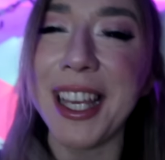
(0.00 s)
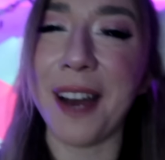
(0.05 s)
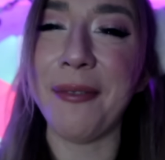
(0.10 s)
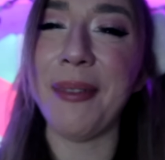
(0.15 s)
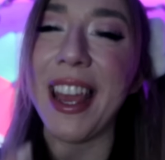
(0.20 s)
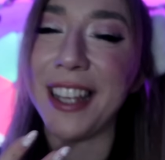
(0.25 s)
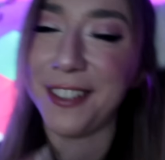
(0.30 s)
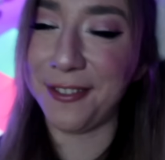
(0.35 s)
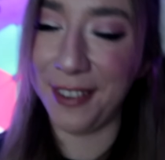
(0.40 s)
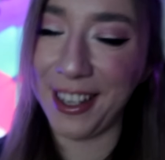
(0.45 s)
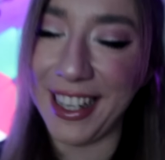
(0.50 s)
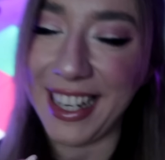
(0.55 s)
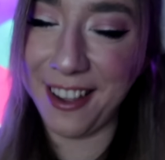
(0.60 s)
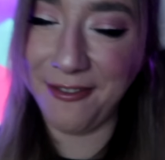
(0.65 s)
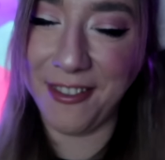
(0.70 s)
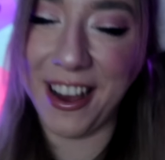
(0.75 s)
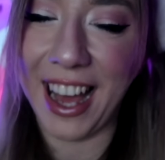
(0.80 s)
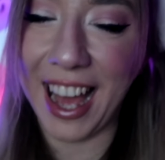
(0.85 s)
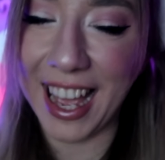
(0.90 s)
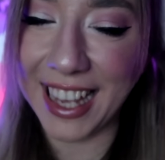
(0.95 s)
Ich habe echt viel
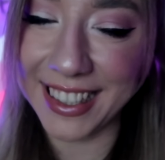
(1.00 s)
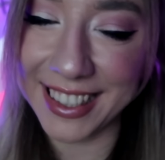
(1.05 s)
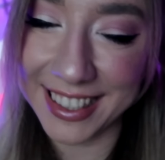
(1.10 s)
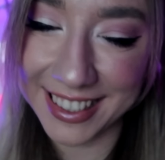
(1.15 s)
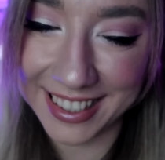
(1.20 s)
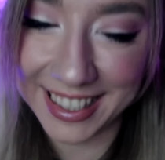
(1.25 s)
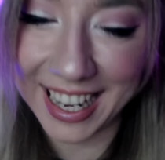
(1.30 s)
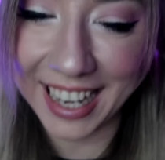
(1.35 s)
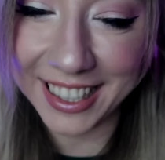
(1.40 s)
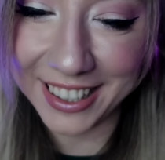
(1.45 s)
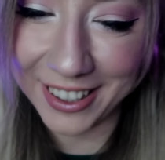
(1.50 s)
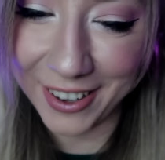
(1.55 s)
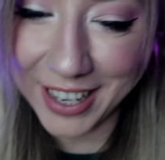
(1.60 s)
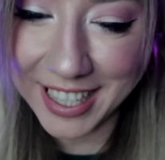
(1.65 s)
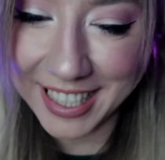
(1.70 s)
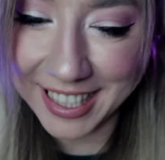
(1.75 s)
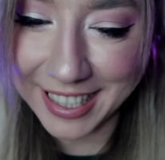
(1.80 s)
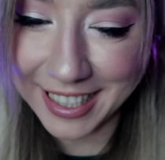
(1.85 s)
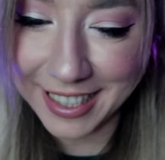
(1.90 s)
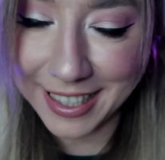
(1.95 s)
Liebe reingesteckt,
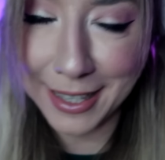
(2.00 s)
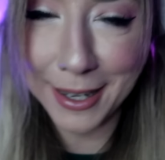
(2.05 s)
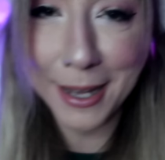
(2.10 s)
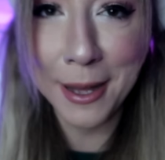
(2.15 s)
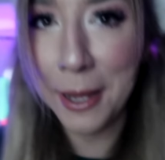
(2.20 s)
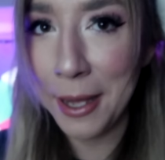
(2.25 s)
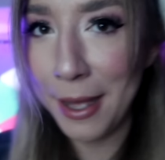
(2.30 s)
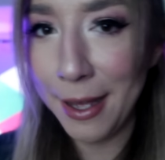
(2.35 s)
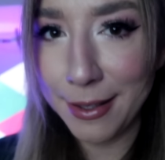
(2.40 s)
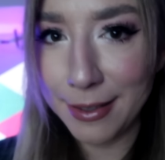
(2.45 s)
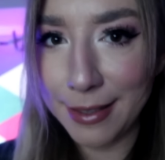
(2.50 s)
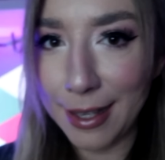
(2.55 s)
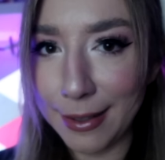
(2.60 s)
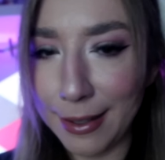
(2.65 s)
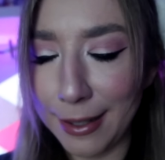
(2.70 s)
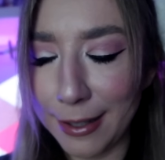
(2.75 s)
Leute. Seid